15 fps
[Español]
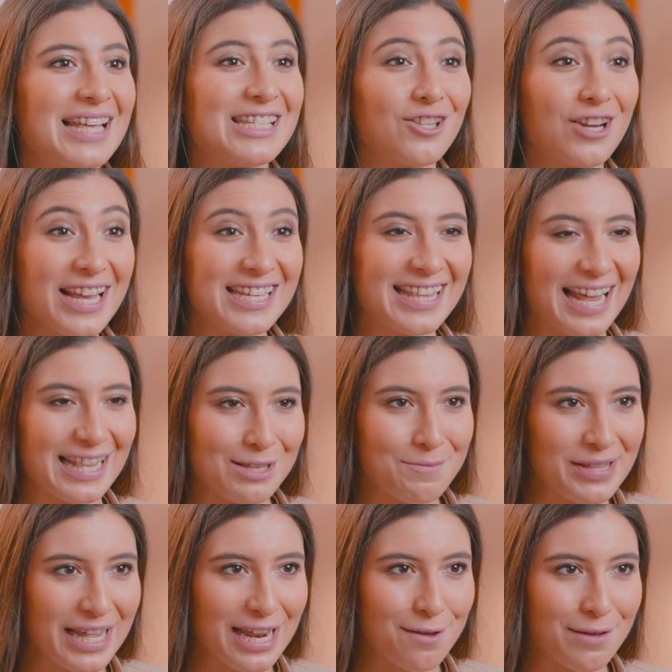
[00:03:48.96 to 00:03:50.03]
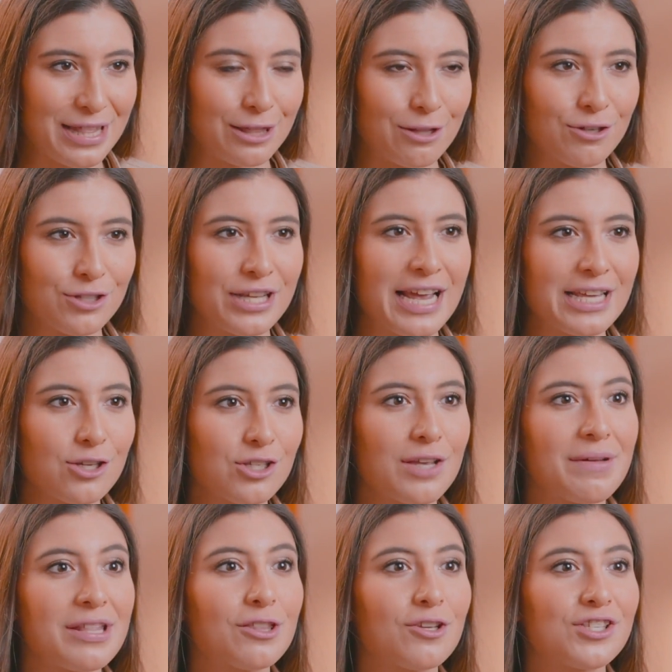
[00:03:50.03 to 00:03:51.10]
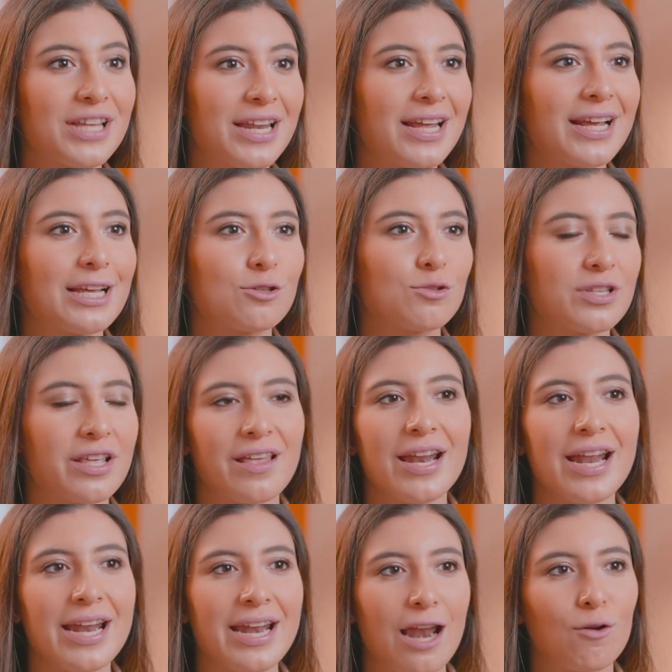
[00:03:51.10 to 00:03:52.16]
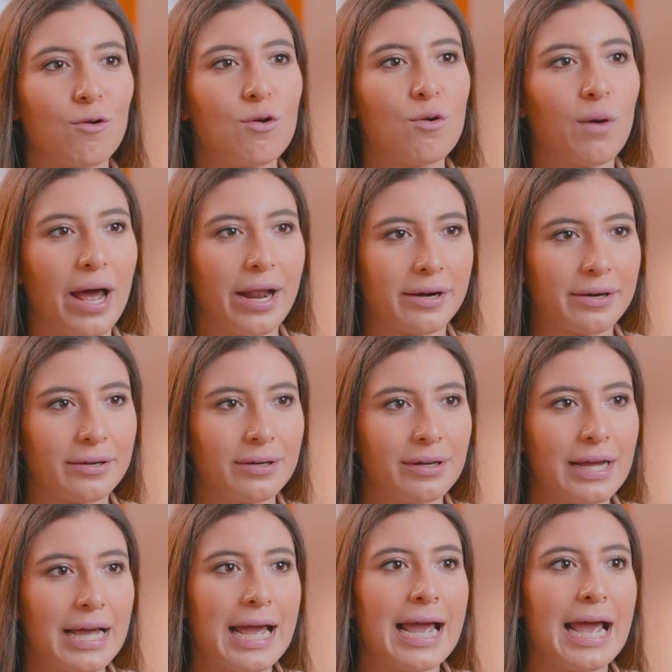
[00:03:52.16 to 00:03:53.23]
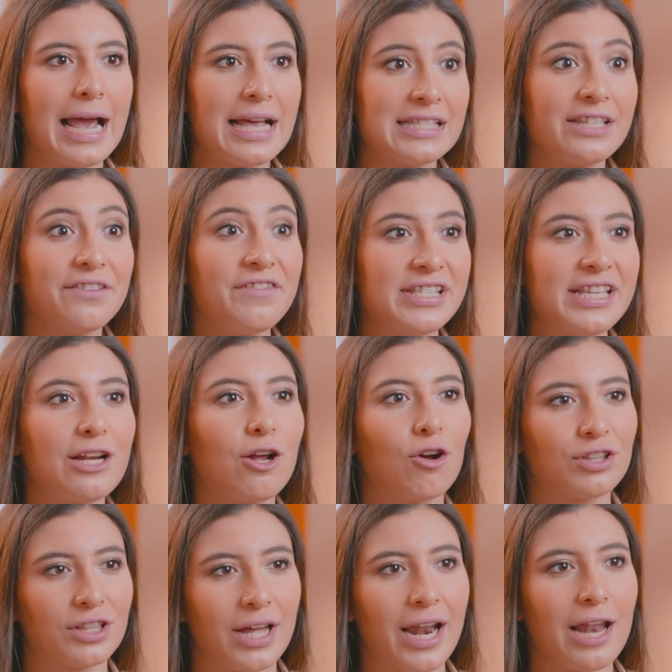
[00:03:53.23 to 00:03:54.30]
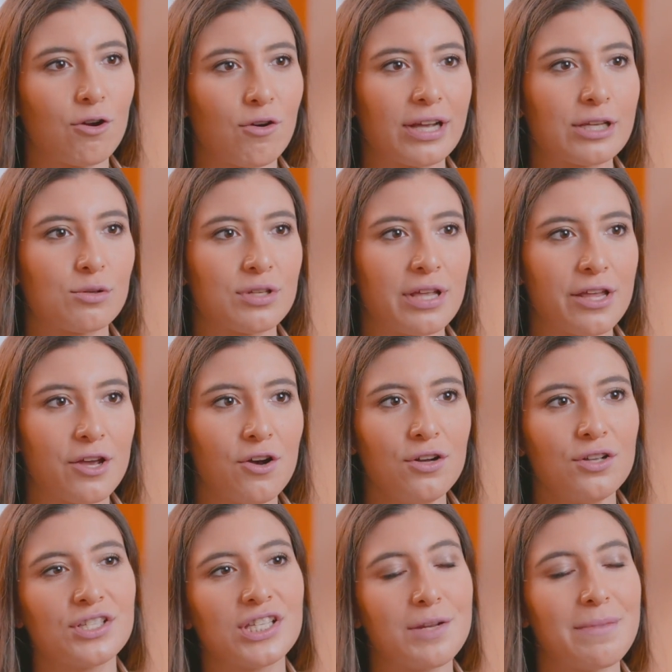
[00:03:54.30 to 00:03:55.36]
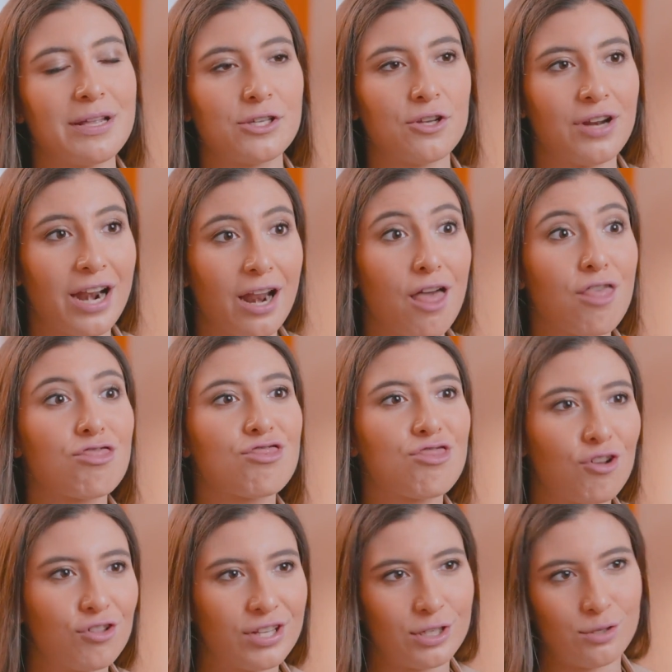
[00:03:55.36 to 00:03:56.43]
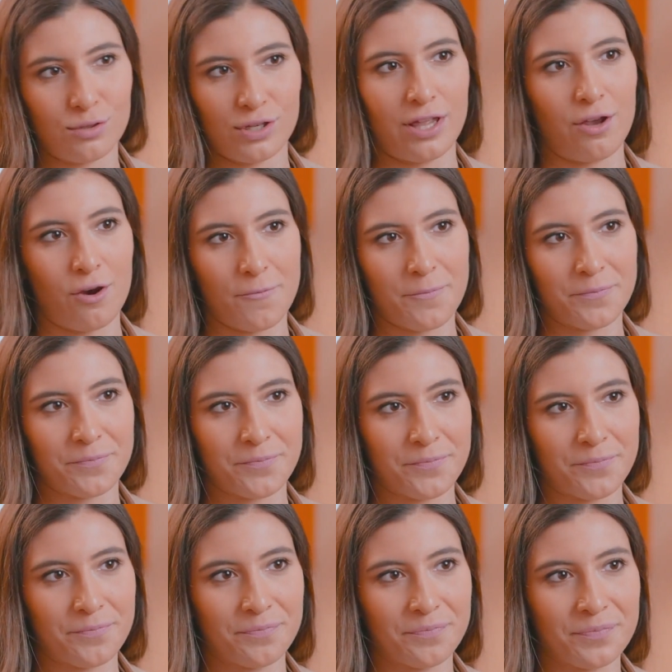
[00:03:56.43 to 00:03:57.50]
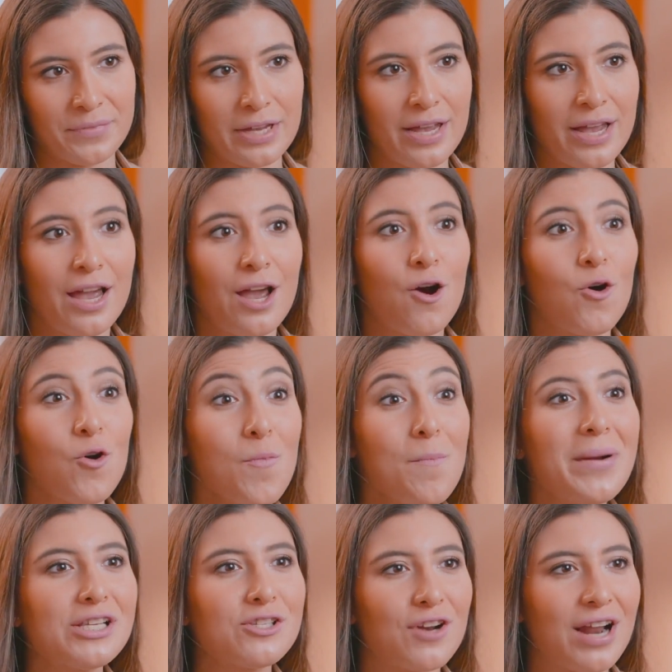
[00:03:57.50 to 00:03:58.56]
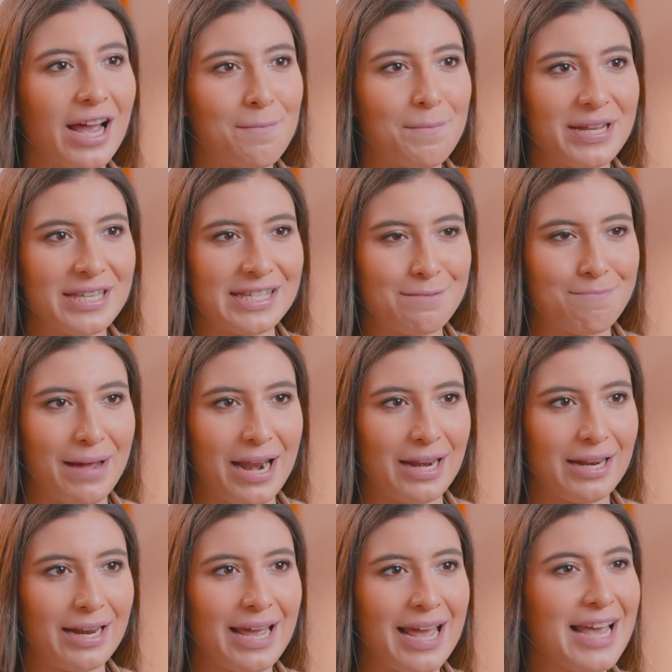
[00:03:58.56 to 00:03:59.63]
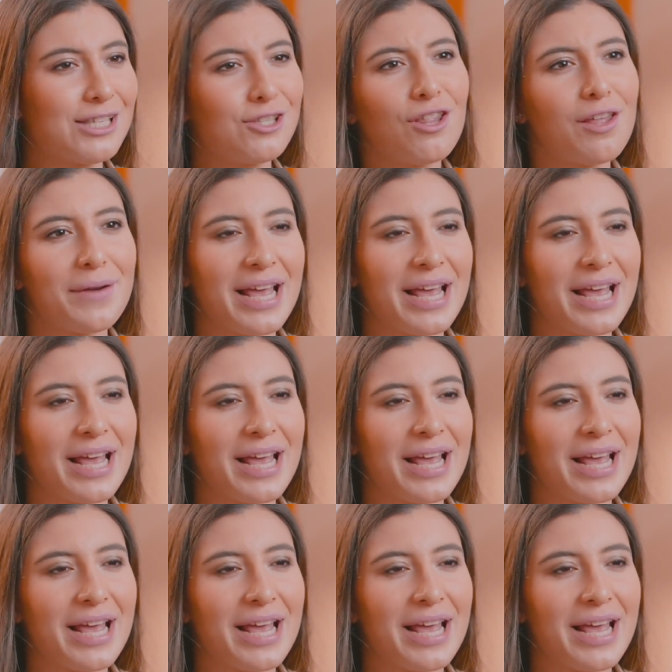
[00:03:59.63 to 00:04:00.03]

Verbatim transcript: que las historias transmiten eventos, esos eventos tienen que suceder en algún lugar. Es difícil contar algo que sucedió sin mencionar dónde sucedió. Un personaje principal. Esto